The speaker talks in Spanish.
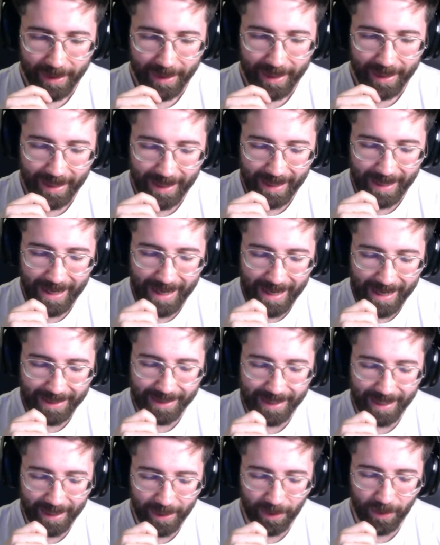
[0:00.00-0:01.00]
Le ha
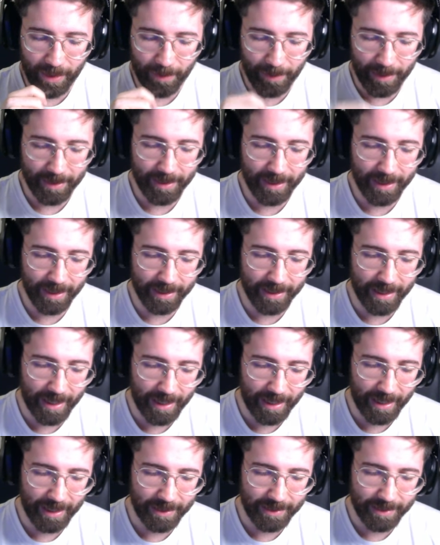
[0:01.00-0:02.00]
salido la banderita a
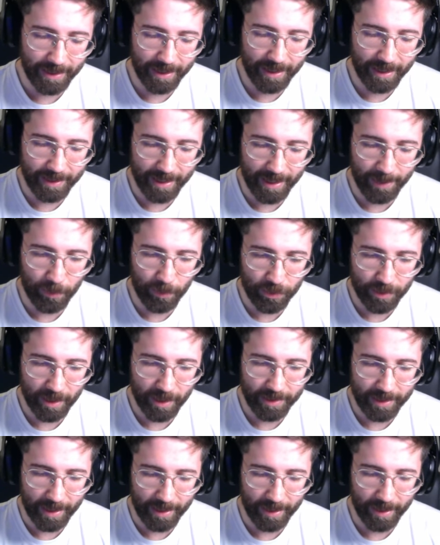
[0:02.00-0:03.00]
él. Así que tenemos
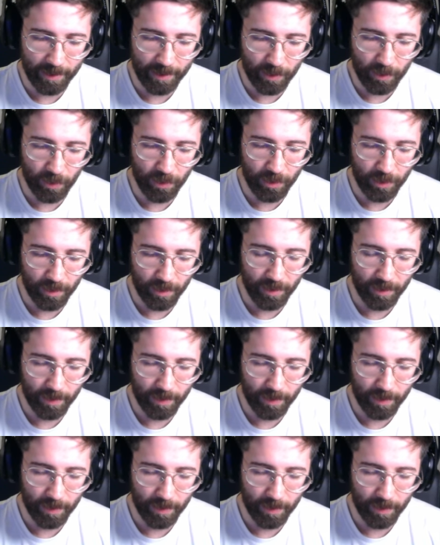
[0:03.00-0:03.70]
que salir con